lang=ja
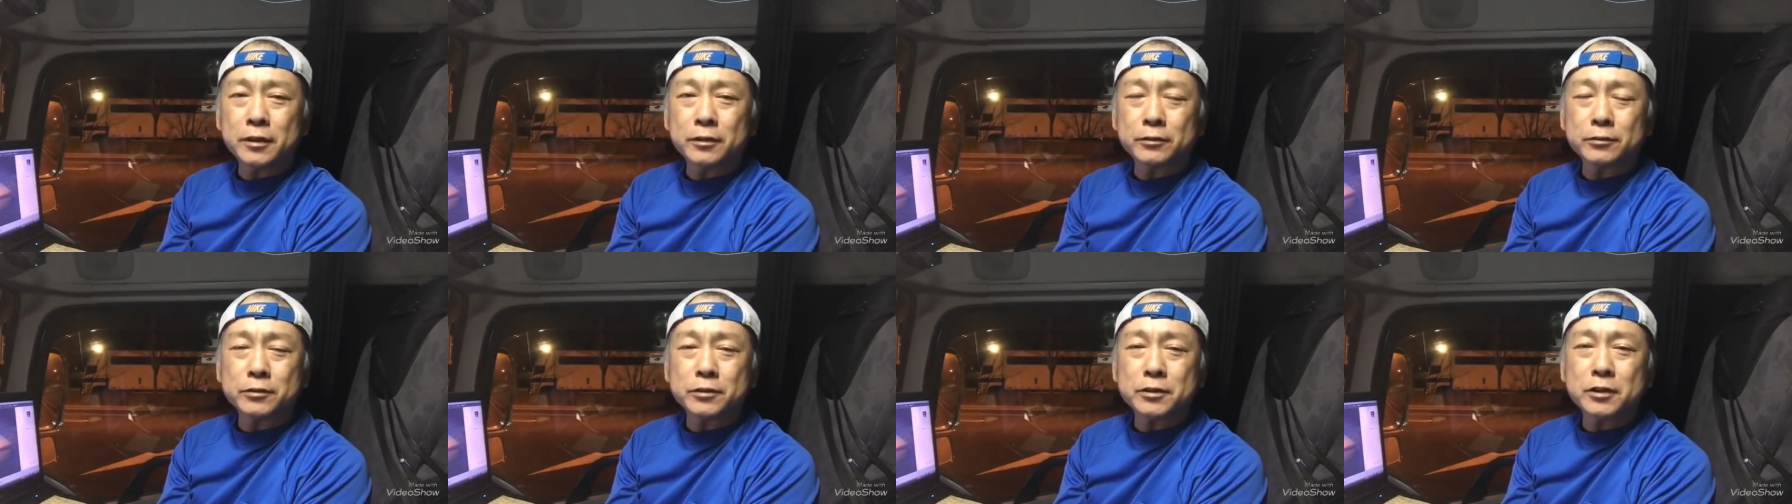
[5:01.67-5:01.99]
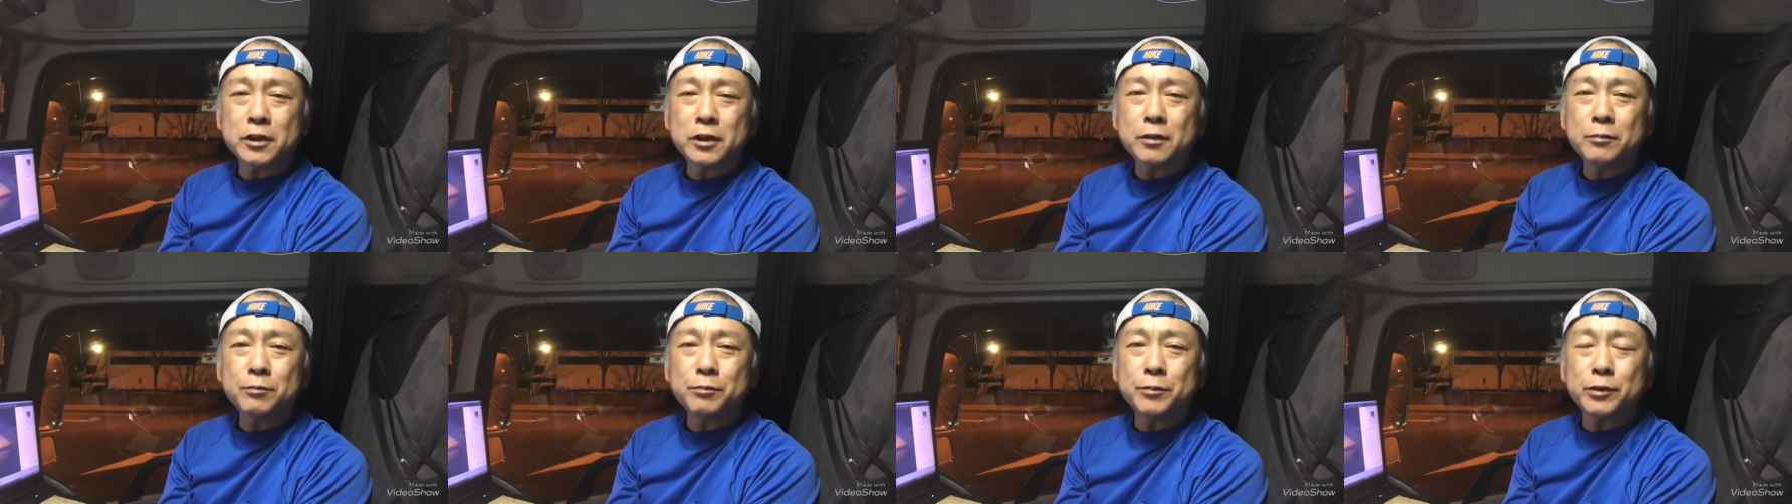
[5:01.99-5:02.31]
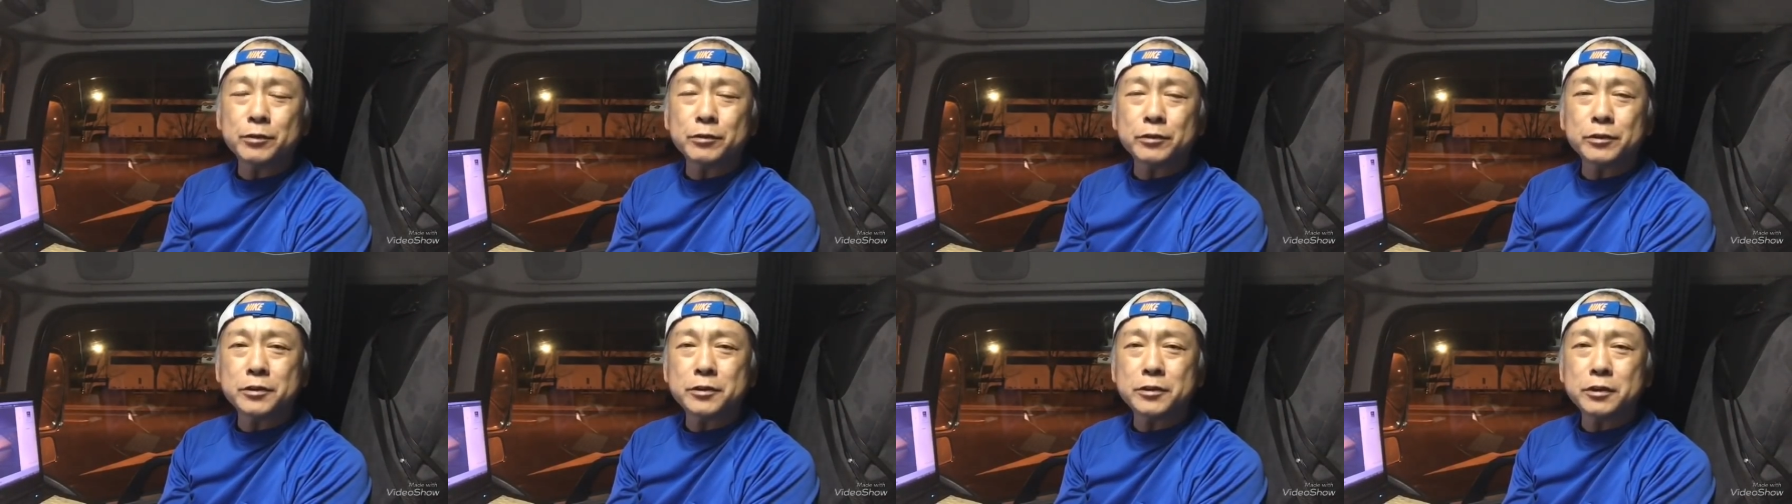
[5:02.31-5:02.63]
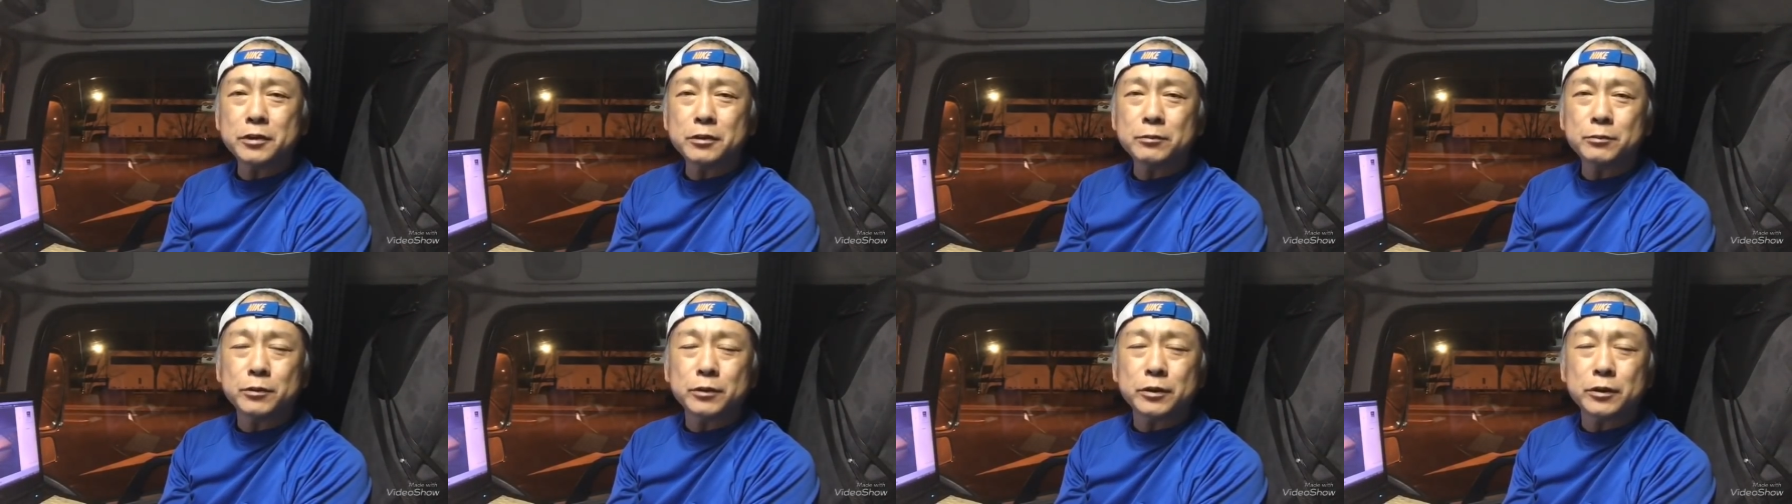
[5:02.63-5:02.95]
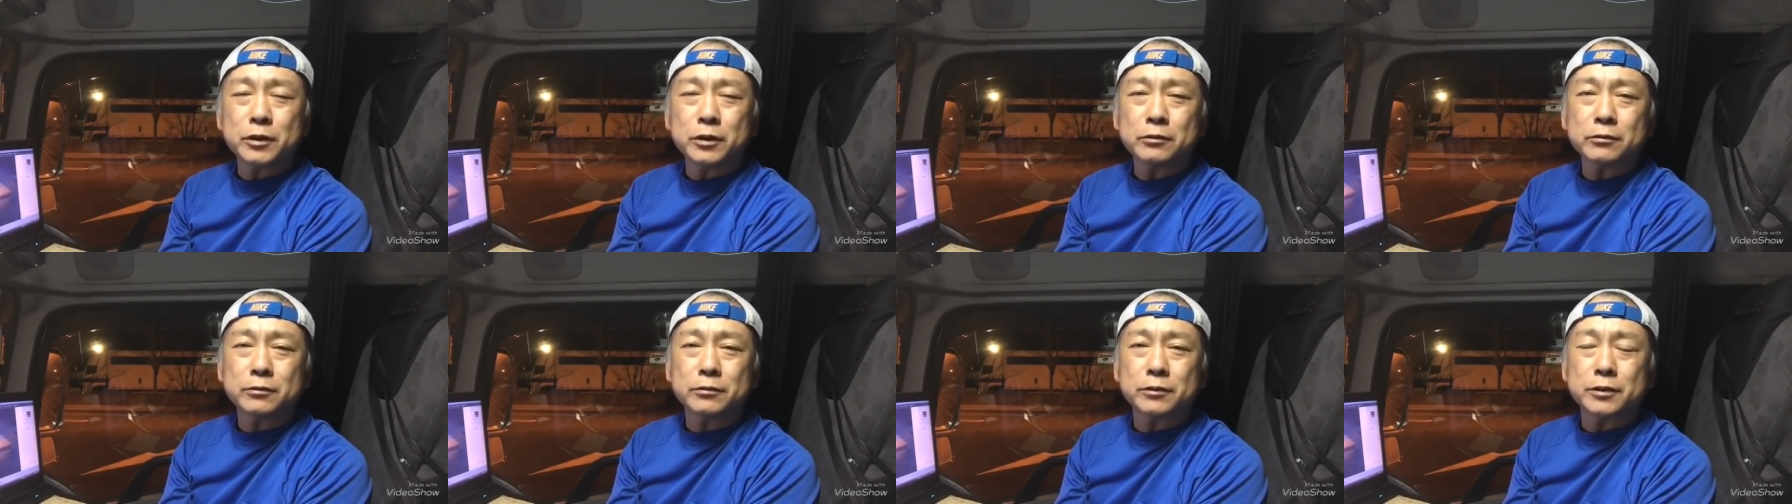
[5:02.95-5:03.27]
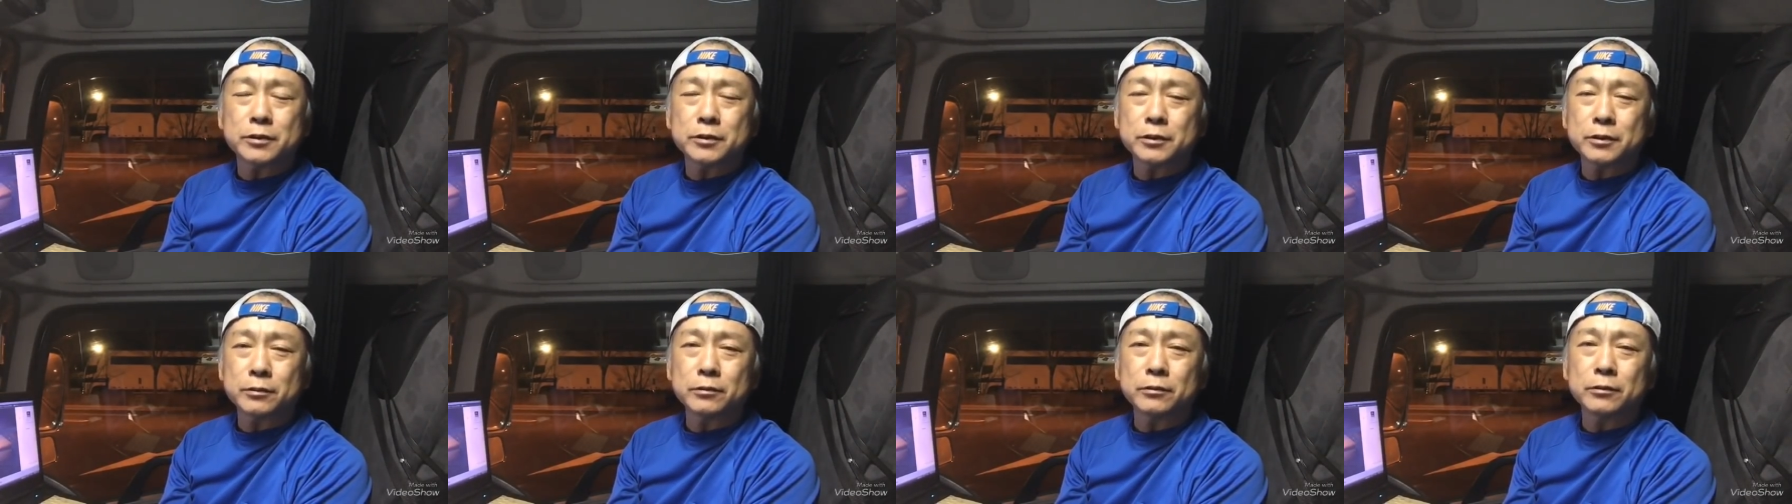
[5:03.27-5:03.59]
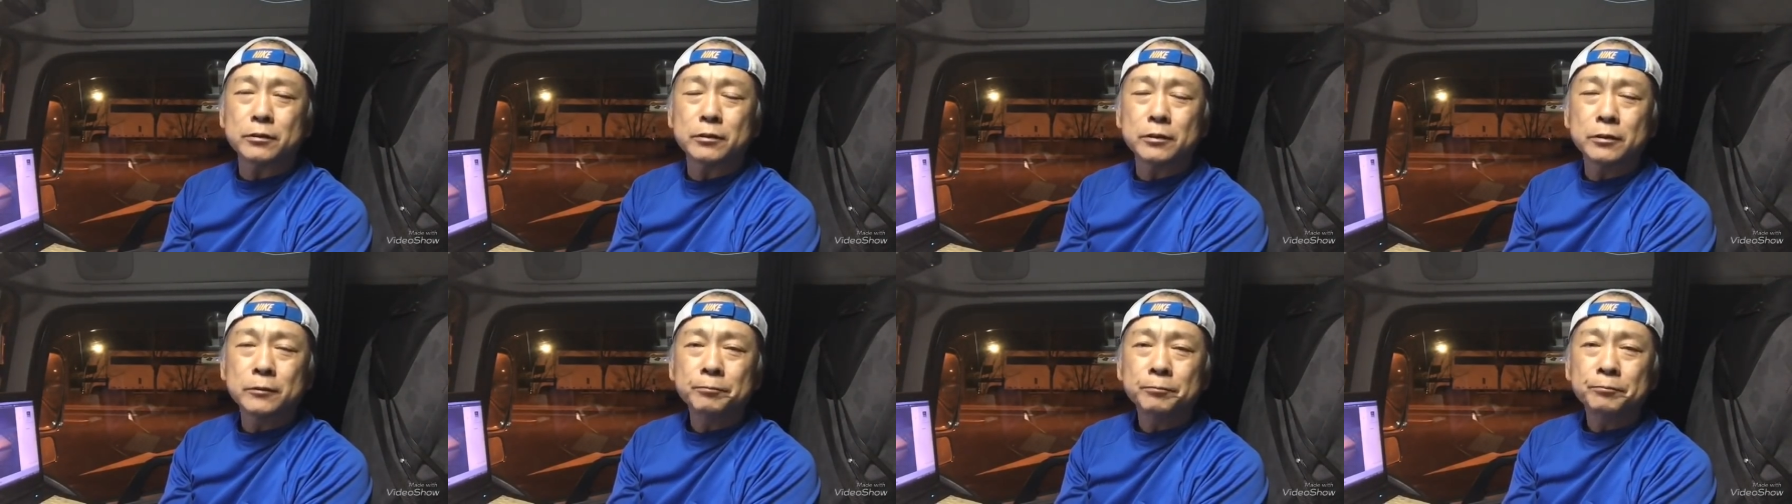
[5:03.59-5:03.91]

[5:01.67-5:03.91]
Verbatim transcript: あの船尾を西に向けるんですけど